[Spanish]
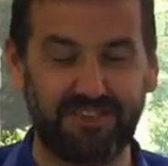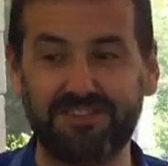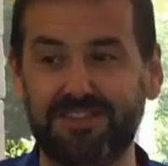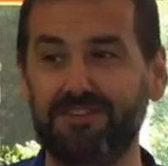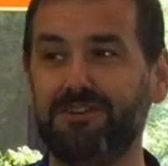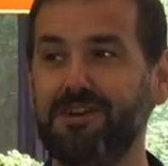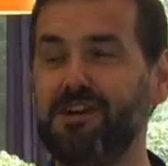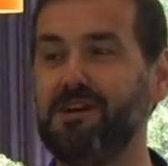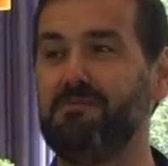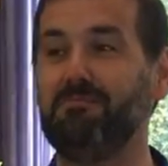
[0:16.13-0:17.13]
Han sido
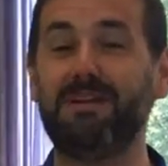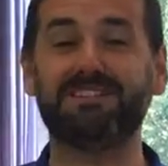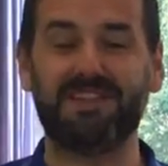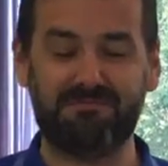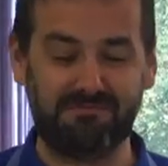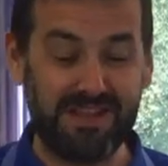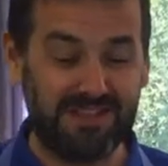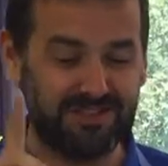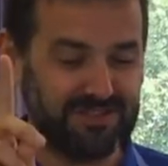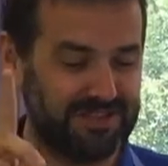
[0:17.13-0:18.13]
más de
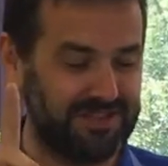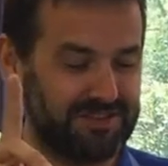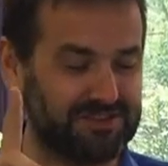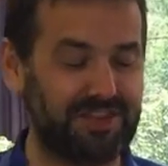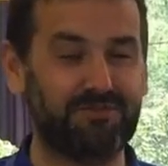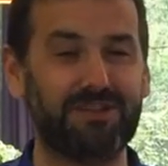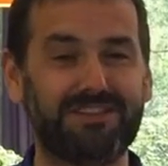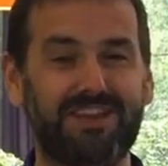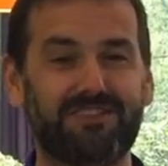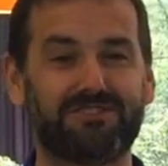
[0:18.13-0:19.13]

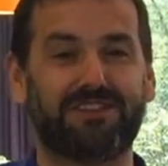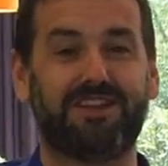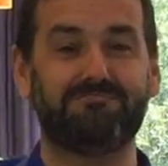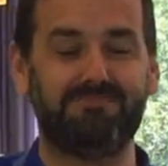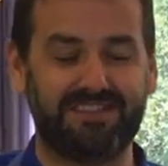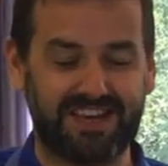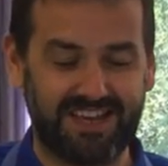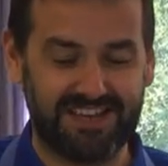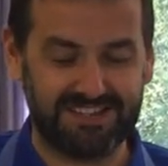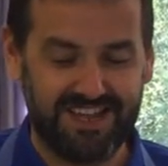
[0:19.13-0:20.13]
1.250 los
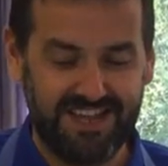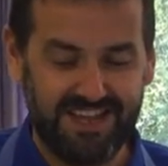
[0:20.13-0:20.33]
clipmetrajes